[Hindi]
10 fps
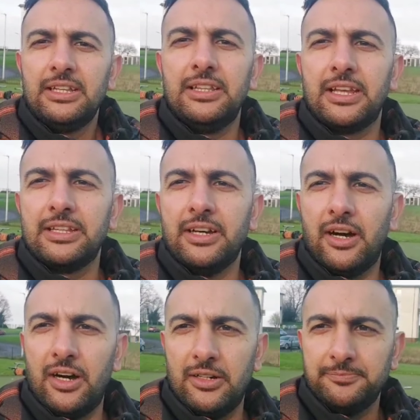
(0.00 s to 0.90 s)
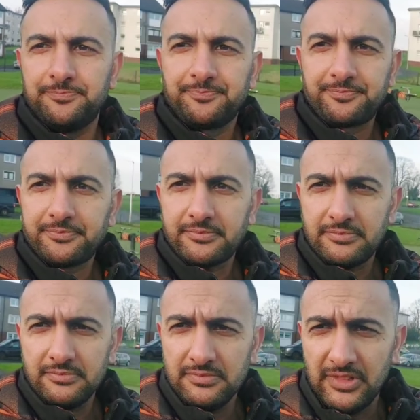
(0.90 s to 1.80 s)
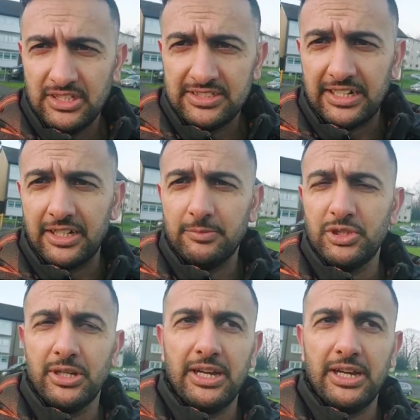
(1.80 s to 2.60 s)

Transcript: लेकिन हाँ सेटअप जो